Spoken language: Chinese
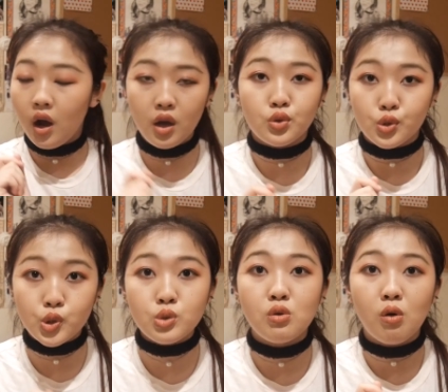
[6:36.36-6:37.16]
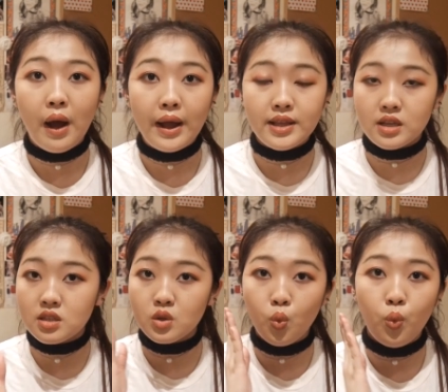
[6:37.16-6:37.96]
很顺滑，
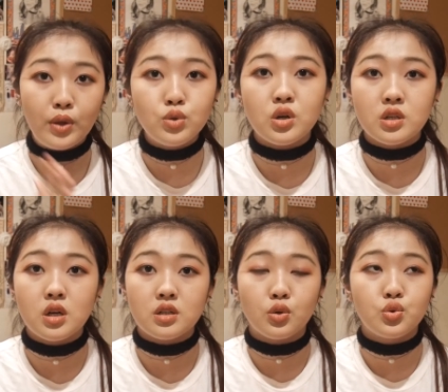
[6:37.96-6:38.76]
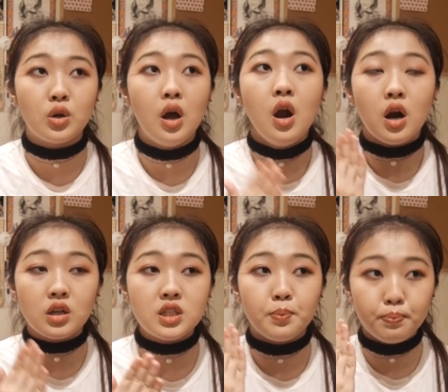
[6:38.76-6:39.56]
颜色就完全上上去了，
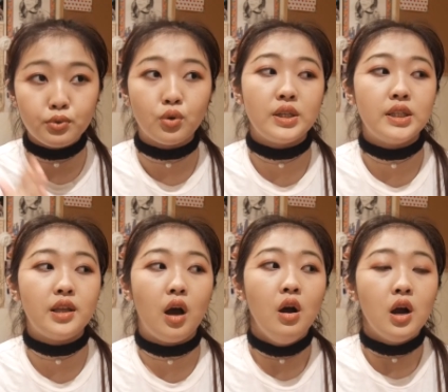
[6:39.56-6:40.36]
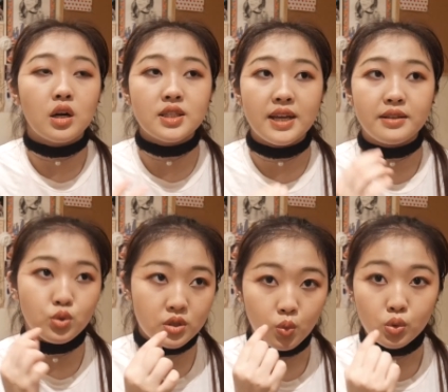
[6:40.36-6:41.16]
而且不容易掉，而且
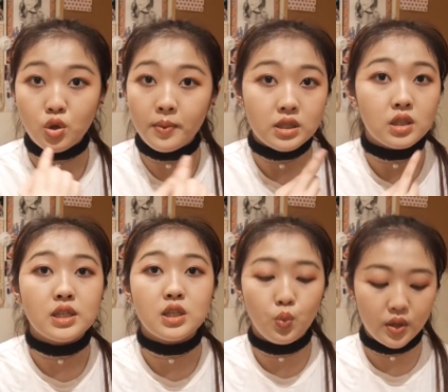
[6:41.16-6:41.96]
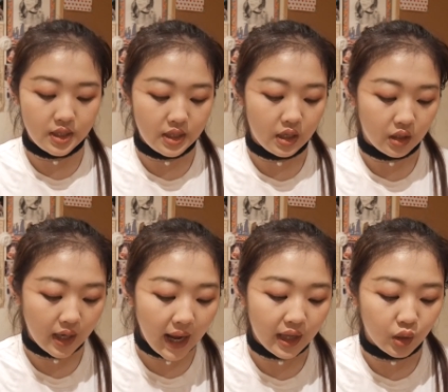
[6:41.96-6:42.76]
就是我嘴巴上的一些问题也
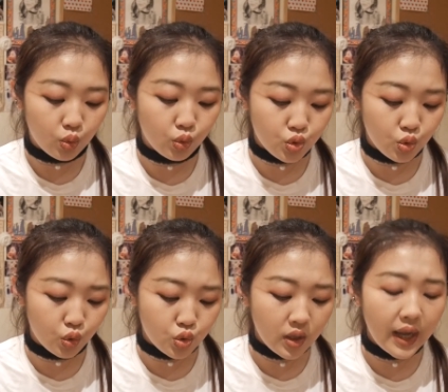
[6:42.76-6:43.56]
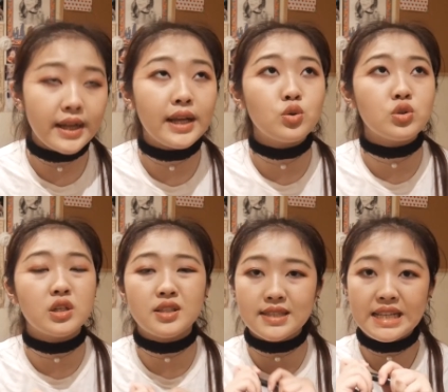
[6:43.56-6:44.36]
能盖得过去。我觉得它应该就
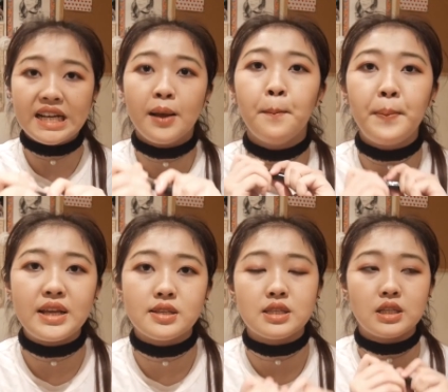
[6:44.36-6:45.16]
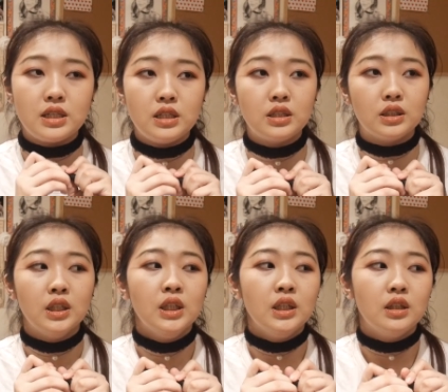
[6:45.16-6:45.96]
是一个 Silicon Base 的一
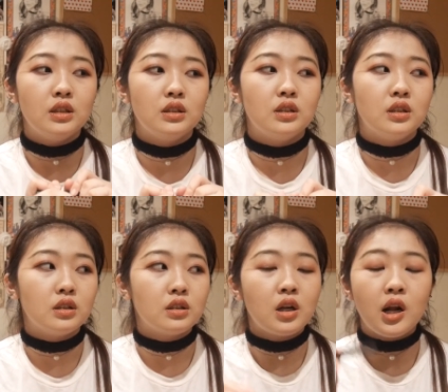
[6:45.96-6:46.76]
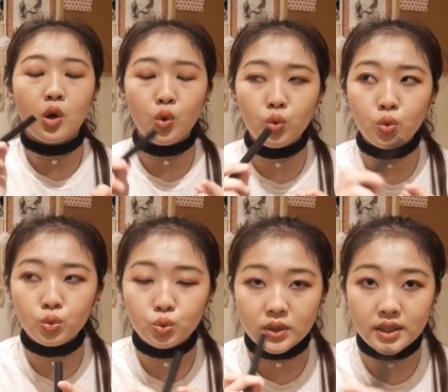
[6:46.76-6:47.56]
个呃
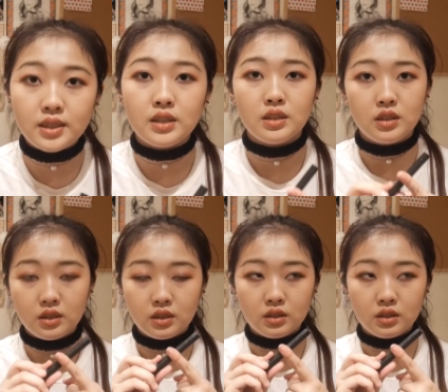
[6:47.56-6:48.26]
固体